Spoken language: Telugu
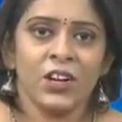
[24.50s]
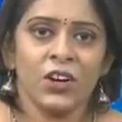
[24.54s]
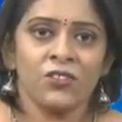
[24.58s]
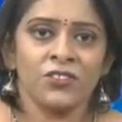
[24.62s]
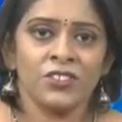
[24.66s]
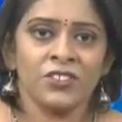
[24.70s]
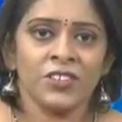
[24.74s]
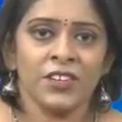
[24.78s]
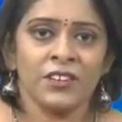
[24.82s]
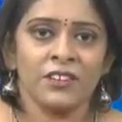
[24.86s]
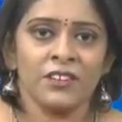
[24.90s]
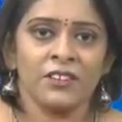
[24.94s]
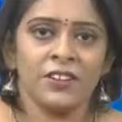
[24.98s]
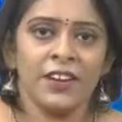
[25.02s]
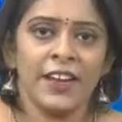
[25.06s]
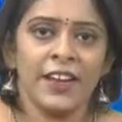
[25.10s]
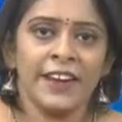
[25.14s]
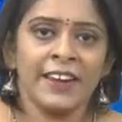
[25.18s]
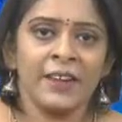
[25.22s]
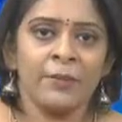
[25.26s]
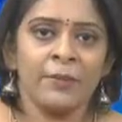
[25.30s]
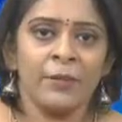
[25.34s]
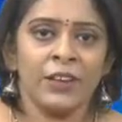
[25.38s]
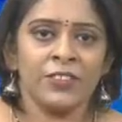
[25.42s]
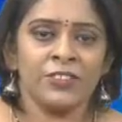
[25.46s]
కౌశిక్
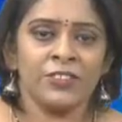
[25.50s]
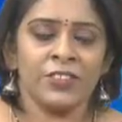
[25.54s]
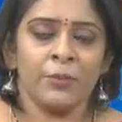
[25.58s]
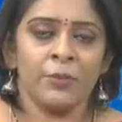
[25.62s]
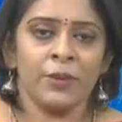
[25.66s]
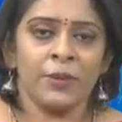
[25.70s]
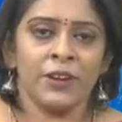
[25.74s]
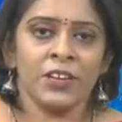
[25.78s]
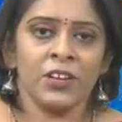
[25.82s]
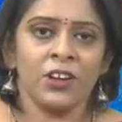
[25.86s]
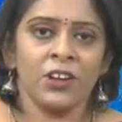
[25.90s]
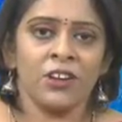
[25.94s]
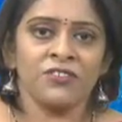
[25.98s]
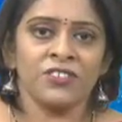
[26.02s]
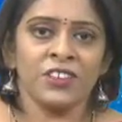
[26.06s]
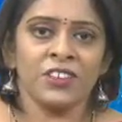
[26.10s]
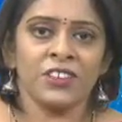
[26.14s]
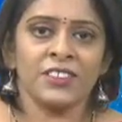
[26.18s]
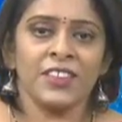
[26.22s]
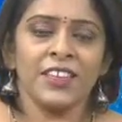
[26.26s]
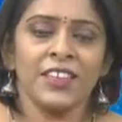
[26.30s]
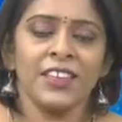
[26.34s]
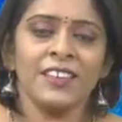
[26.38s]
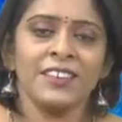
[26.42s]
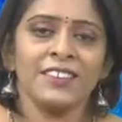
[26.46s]
డేట్ ఆఫ్ బర్త్ చెప్పండి
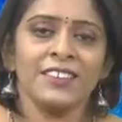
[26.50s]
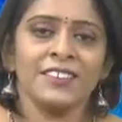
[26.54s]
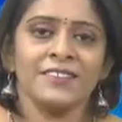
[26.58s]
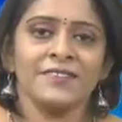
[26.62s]
కౌశిక్ది